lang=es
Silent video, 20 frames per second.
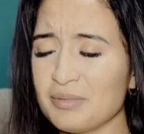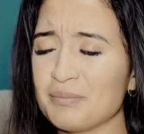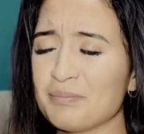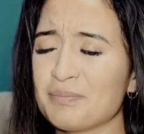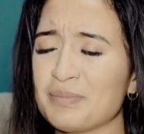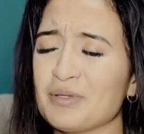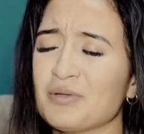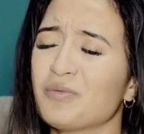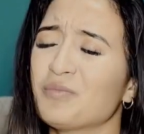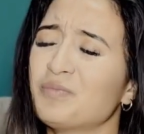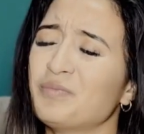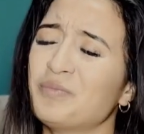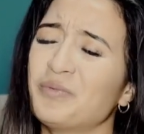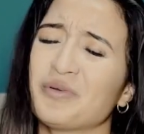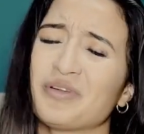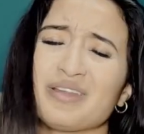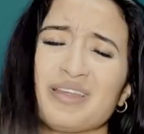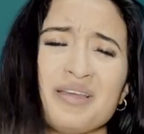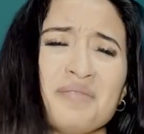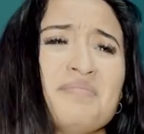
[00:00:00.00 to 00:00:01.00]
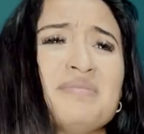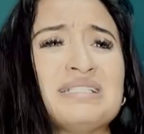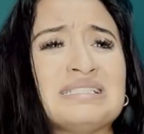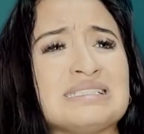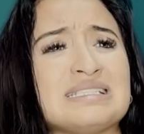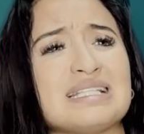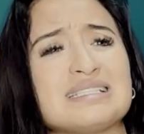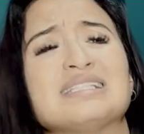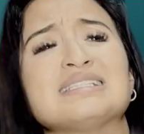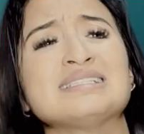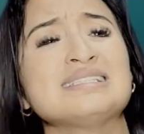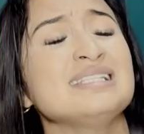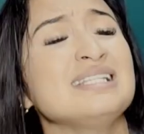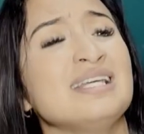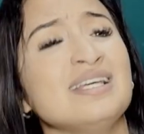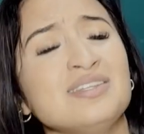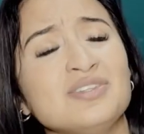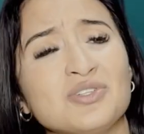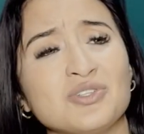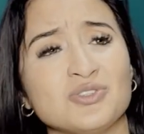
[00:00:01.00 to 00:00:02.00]
Pero, ¿por qué me estás
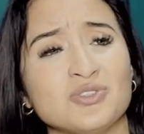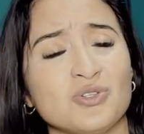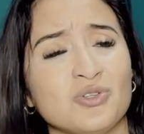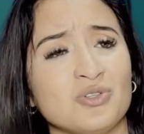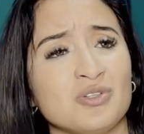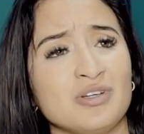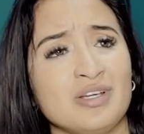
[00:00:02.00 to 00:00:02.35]
haciendo todo